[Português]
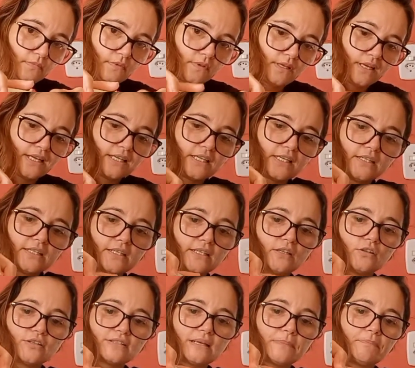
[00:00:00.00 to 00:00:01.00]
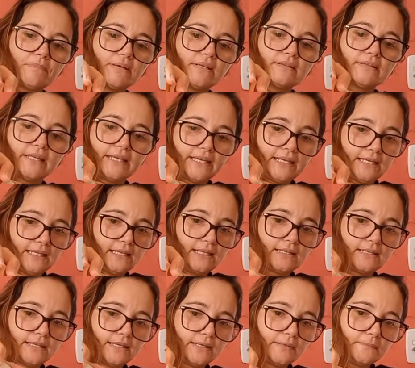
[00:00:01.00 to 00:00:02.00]
Aqui dentro da nossa panela,
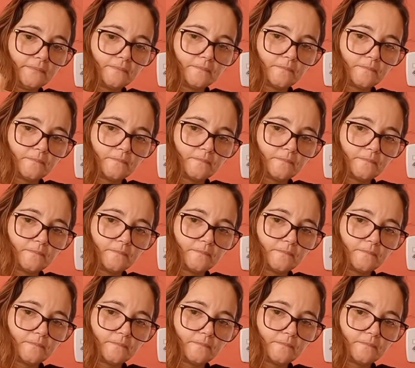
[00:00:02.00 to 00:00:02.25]
né?